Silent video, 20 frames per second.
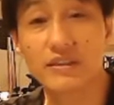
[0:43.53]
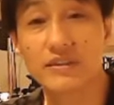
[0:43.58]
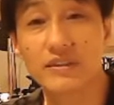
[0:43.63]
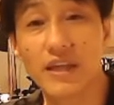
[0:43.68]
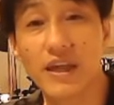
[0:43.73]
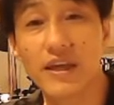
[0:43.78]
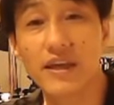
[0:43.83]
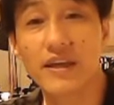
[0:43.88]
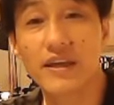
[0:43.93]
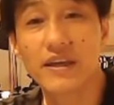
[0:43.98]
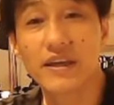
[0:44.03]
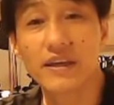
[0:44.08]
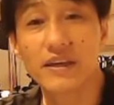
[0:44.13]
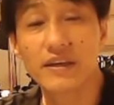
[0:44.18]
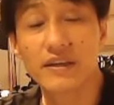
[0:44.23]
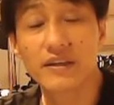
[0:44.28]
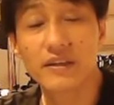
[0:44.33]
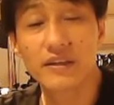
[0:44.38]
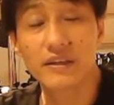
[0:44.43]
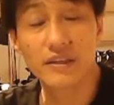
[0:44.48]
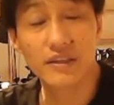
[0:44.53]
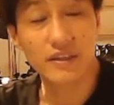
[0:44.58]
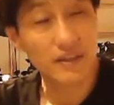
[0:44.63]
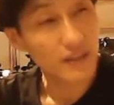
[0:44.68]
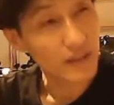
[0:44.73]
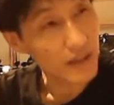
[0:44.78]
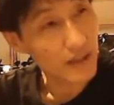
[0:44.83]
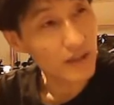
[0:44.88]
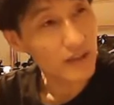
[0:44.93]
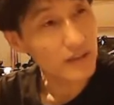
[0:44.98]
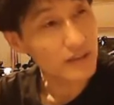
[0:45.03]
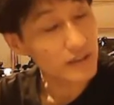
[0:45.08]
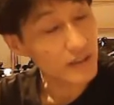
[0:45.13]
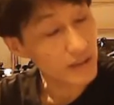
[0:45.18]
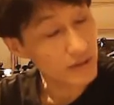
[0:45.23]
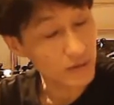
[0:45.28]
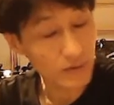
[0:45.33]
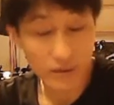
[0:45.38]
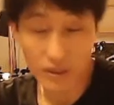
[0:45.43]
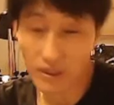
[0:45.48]
すね。えー、あ、
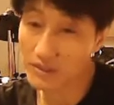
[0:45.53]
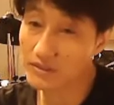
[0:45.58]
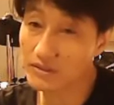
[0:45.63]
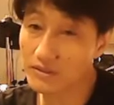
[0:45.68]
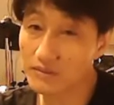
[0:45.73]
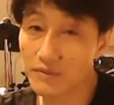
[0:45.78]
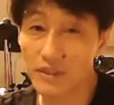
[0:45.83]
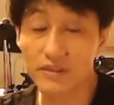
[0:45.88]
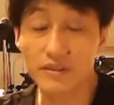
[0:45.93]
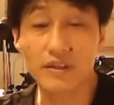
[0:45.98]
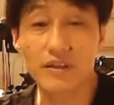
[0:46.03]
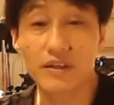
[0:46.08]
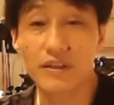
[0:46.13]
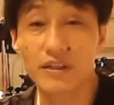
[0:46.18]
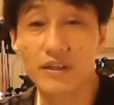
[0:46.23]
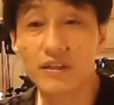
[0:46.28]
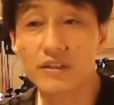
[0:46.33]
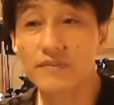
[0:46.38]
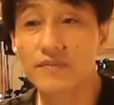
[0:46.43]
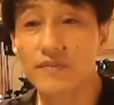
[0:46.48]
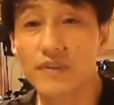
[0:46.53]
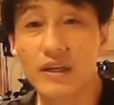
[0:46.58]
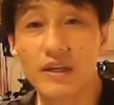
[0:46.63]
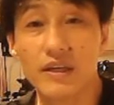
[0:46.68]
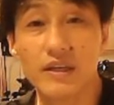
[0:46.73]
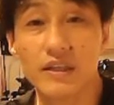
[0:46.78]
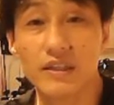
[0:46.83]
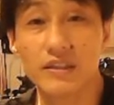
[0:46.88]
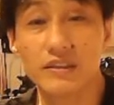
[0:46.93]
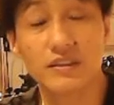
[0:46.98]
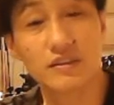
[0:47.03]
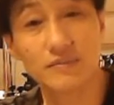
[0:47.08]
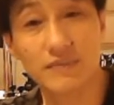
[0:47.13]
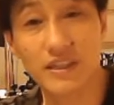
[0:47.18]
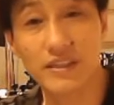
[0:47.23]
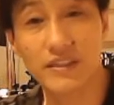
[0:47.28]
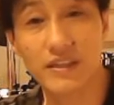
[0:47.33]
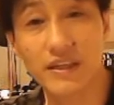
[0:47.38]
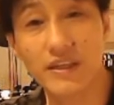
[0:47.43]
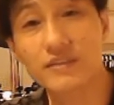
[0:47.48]
最初からツーマンやったんかな。えー、
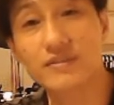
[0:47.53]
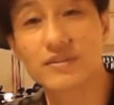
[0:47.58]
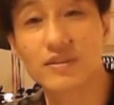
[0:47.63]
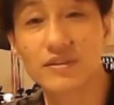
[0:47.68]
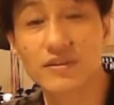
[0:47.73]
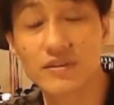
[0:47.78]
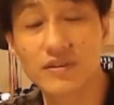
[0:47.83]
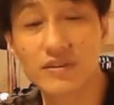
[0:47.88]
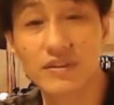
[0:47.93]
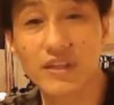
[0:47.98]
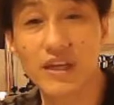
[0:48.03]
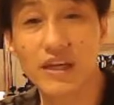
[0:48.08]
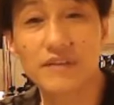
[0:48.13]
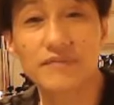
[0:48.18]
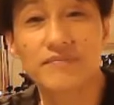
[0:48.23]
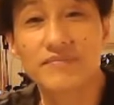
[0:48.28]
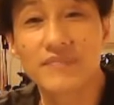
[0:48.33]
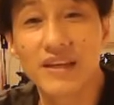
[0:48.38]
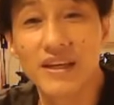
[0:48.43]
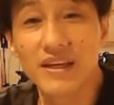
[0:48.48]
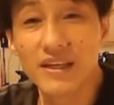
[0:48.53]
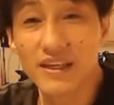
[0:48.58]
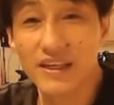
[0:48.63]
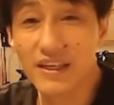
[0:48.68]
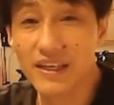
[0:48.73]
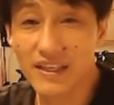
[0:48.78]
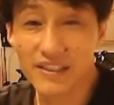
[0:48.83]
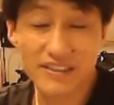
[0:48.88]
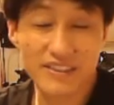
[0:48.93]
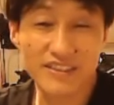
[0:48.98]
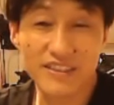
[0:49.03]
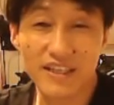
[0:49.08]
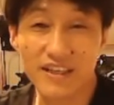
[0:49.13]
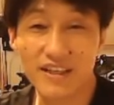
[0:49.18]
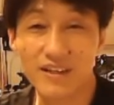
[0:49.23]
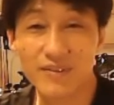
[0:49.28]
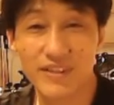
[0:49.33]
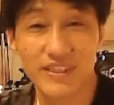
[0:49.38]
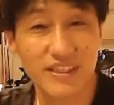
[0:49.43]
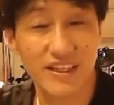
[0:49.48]
ツーマンでやるということで、えー、時
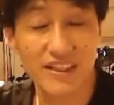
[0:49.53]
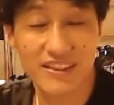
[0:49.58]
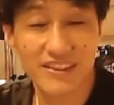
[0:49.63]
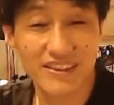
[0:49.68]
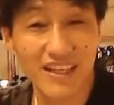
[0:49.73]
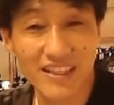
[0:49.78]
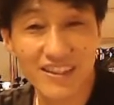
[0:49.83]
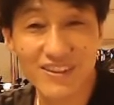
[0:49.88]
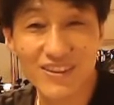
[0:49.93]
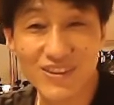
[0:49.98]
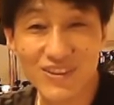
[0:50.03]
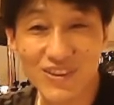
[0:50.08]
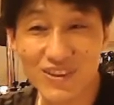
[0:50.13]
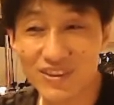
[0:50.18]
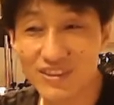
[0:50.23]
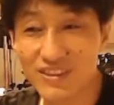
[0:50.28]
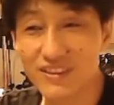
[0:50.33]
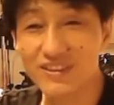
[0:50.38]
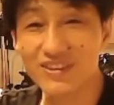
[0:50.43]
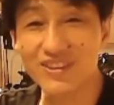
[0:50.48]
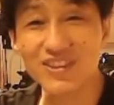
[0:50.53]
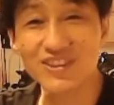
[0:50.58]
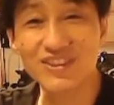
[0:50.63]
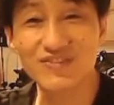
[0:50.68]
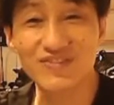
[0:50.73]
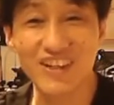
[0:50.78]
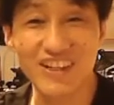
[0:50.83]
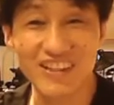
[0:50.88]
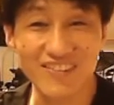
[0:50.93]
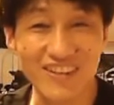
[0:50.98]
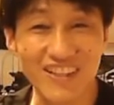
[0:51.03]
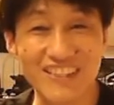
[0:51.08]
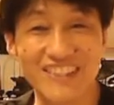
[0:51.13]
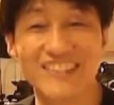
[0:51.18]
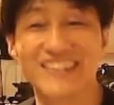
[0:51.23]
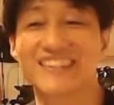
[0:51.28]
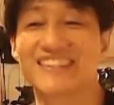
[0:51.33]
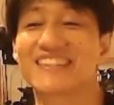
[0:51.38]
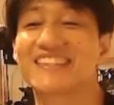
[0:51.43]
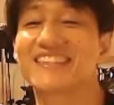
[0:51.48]
間がまた、なんと45分もありま
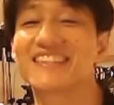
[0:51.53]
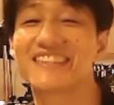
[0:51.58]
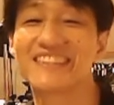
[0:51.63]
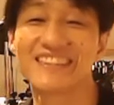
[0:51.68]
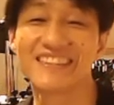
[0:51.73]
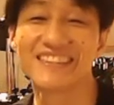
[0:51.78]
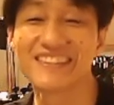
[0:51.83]
す。